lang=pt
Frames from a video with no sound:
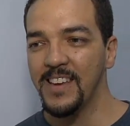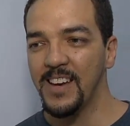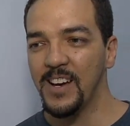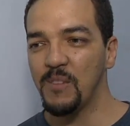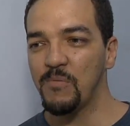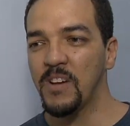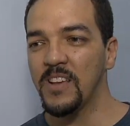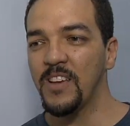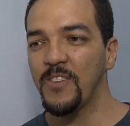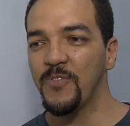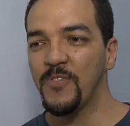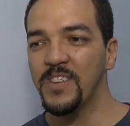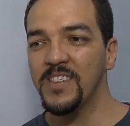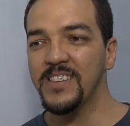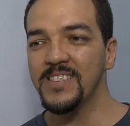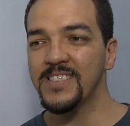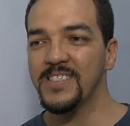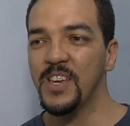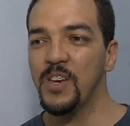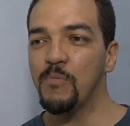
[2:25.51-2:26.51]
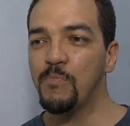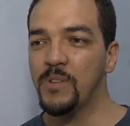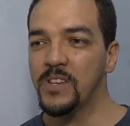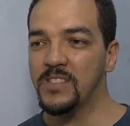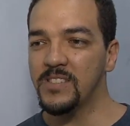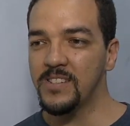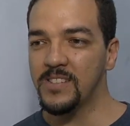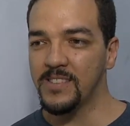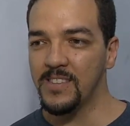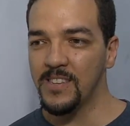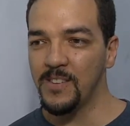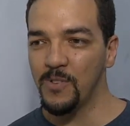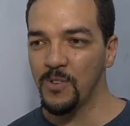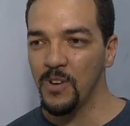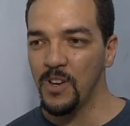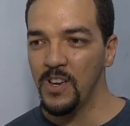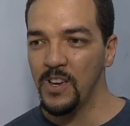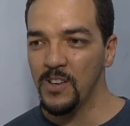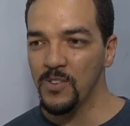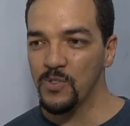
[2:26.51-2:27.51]
A malha fina sempre existiu,
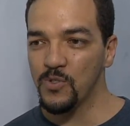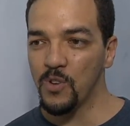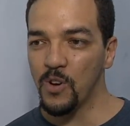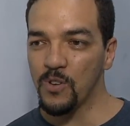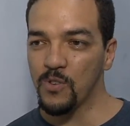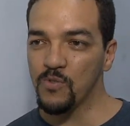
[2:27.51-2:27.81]
só